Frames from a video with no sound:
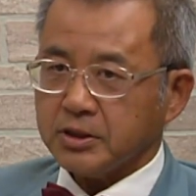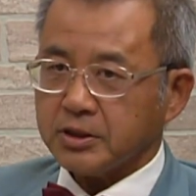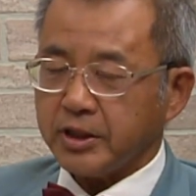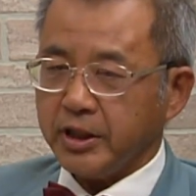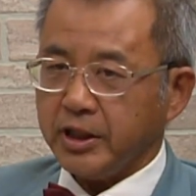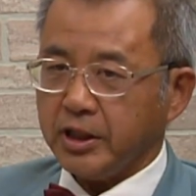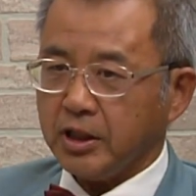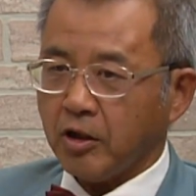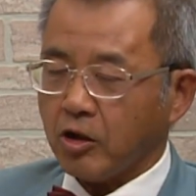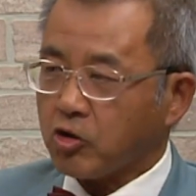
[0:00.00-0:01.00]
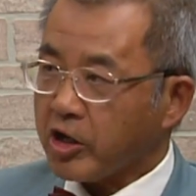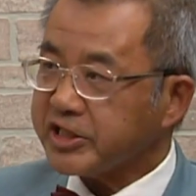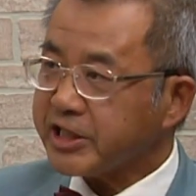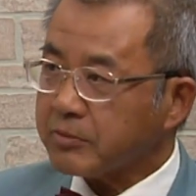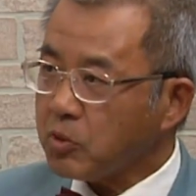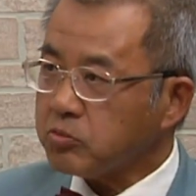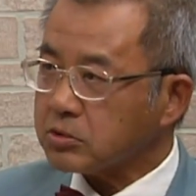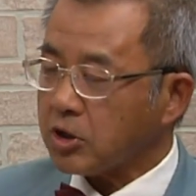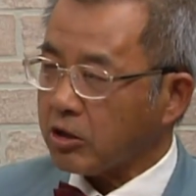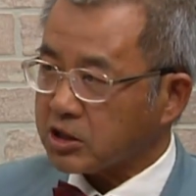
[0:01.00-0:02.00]
thì họ có cái checkbook
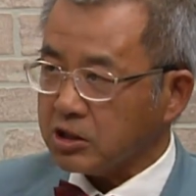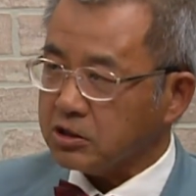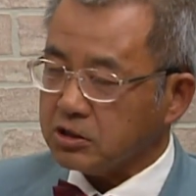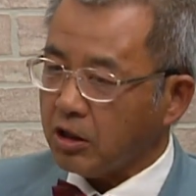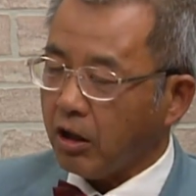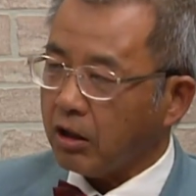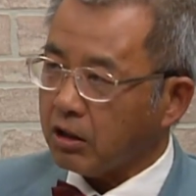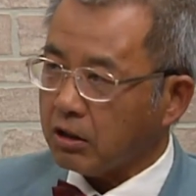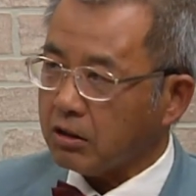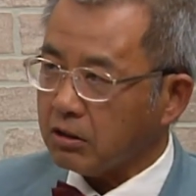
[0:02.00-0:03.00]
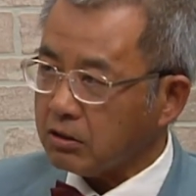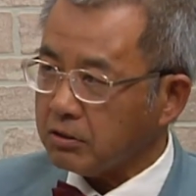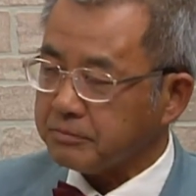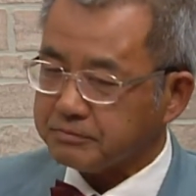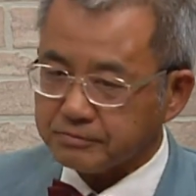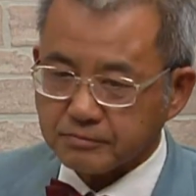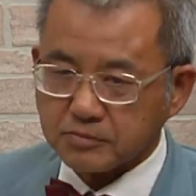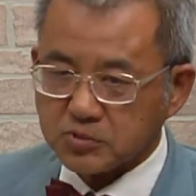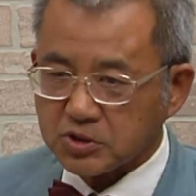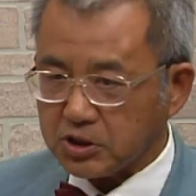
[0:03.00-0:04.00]
họ tự họ um,
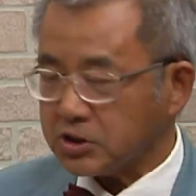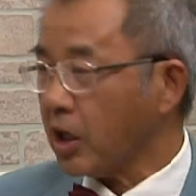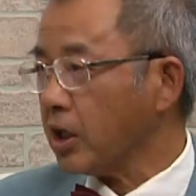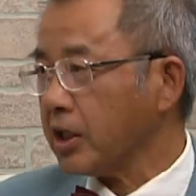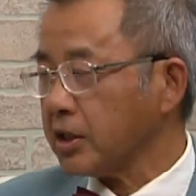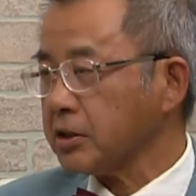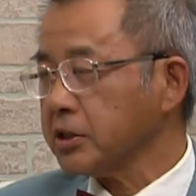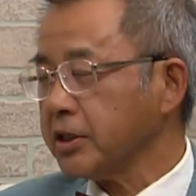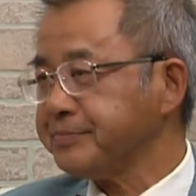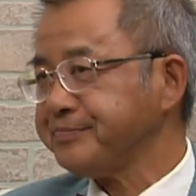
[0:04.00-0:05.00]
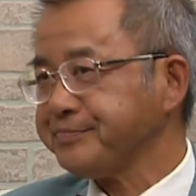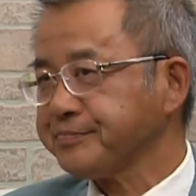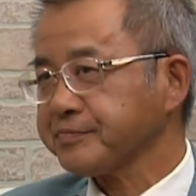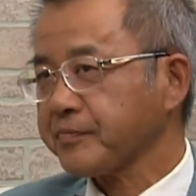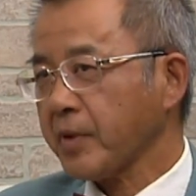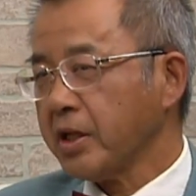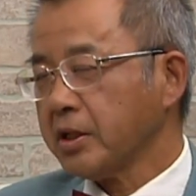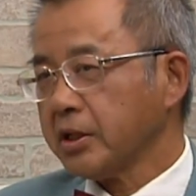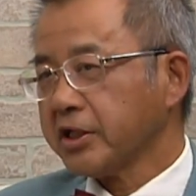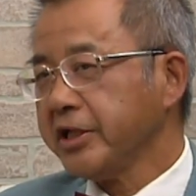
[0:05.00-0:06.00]
tự đờ, đờ,
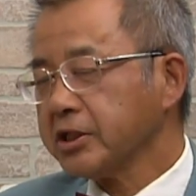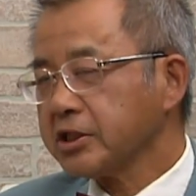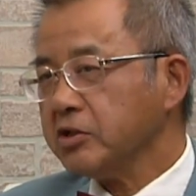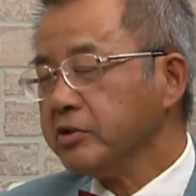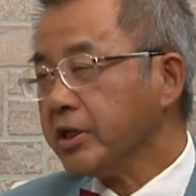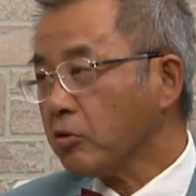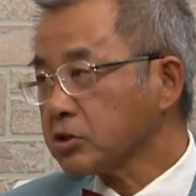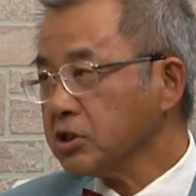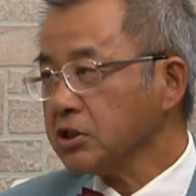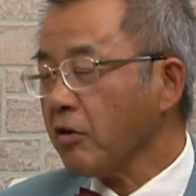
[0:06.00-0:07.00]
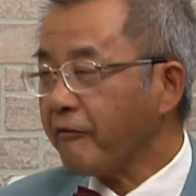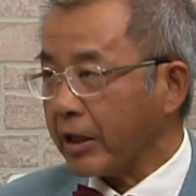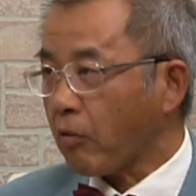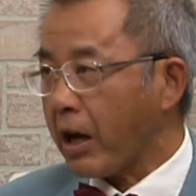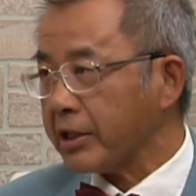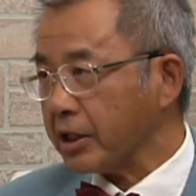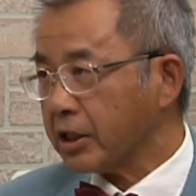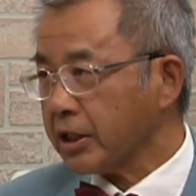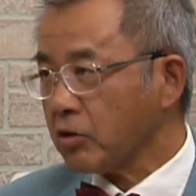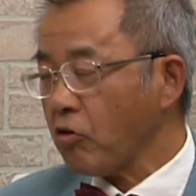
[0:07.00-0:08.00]
nghiên cứu để đầu tư chứ không phải qua
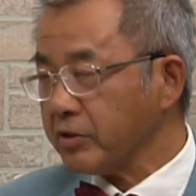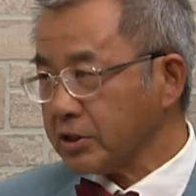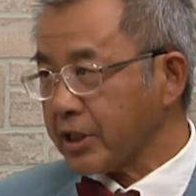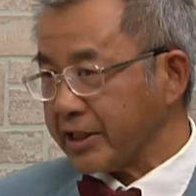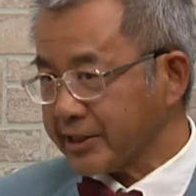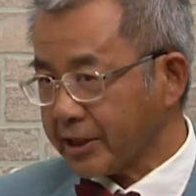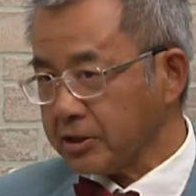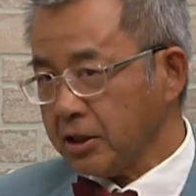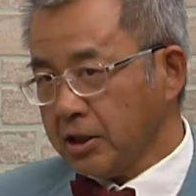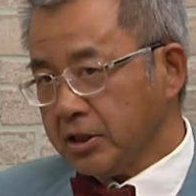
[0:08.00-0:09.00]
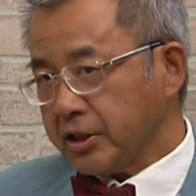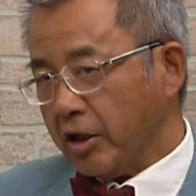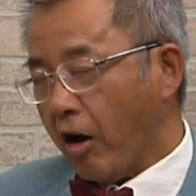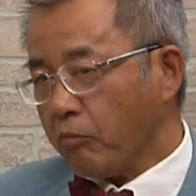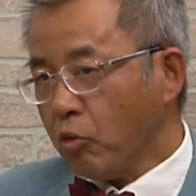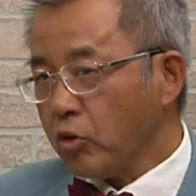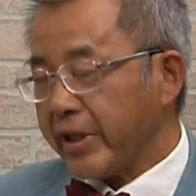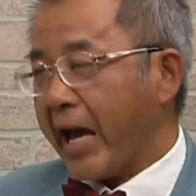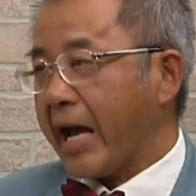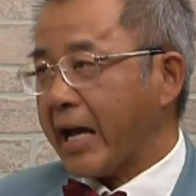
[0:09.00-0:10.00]
những cái cố vấn tài chính thì họ mua
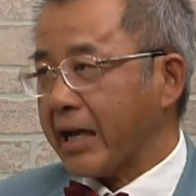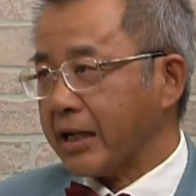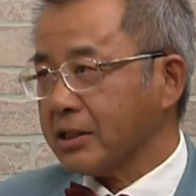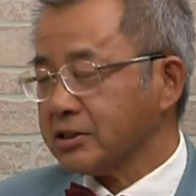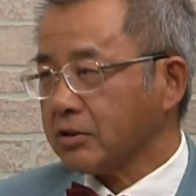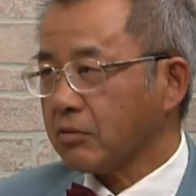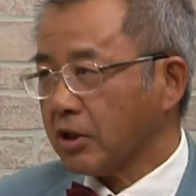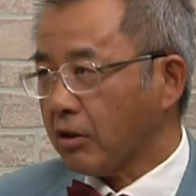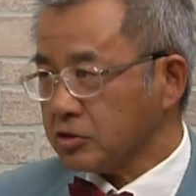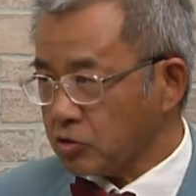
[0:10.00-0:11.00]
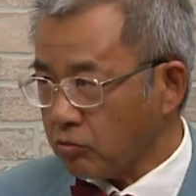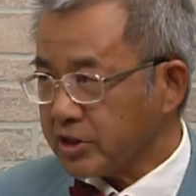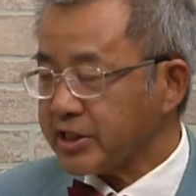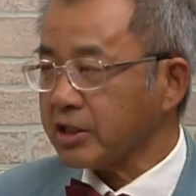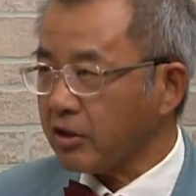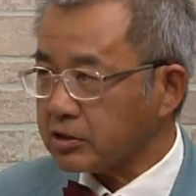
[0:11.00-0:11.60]
nhà xong rồi họ dùng cái check họ